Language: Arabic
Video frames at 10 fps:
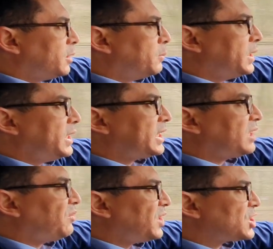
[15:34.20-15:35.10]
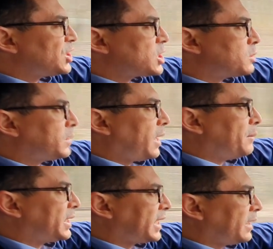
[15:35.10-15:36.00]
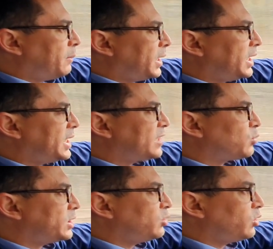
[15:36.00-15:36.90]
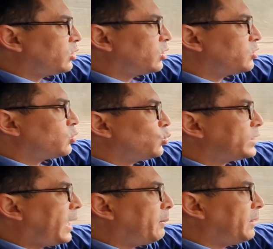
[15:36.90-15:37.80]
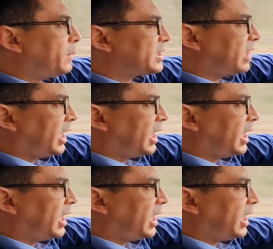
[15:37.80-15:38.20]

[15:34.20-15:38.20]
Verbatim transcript: باللي كيفاش نجم تعمل كرهبه اللي هي سوا ديزون لوكوست وتعمل برشا